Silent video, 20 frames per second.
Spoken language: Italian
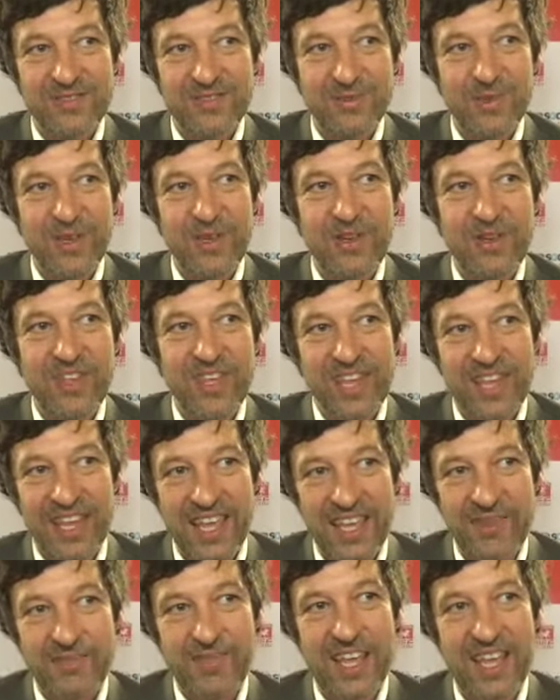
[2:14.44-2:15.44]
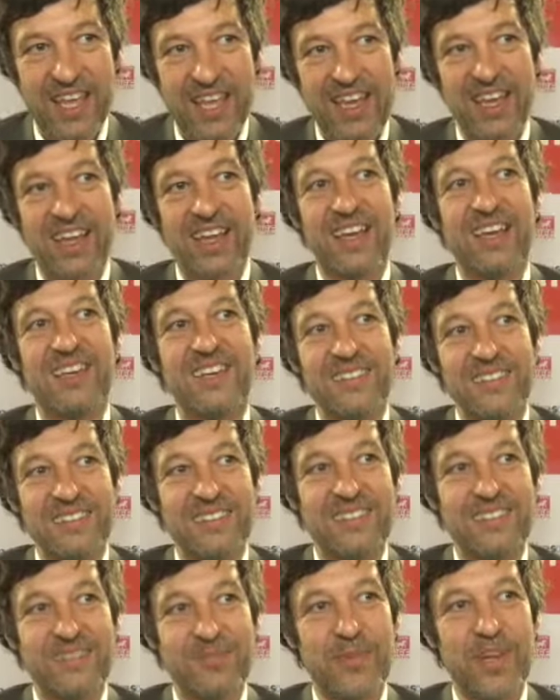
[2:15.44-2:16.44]
quello che lei mi ha
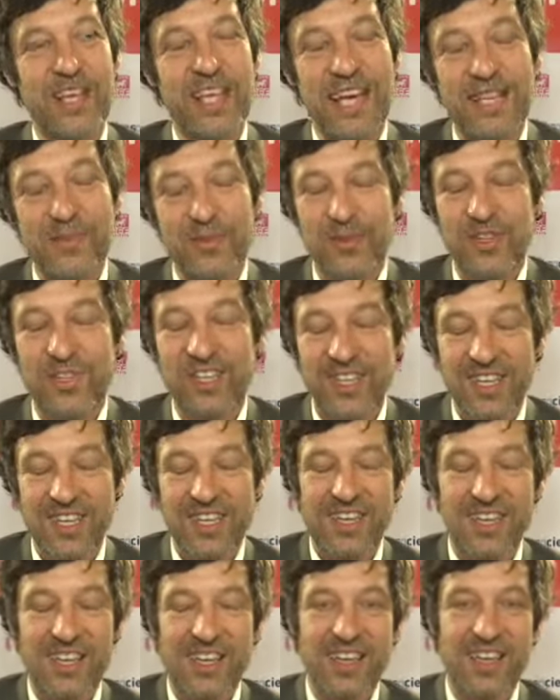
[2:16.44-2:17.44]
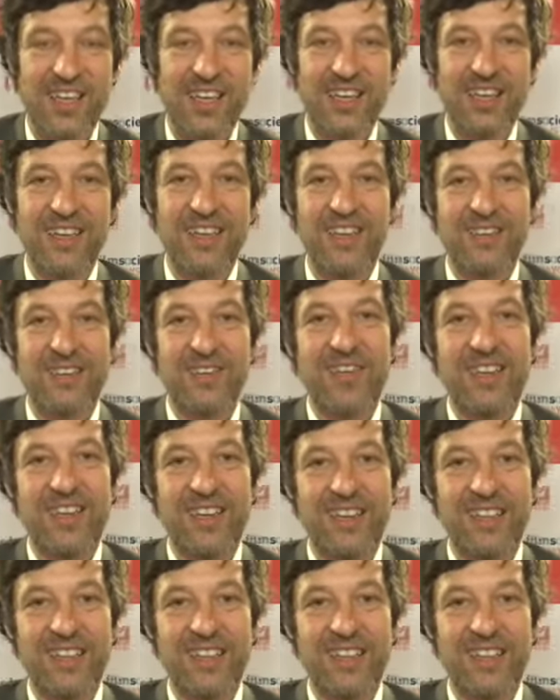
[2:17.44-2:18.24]
pregato di dire nel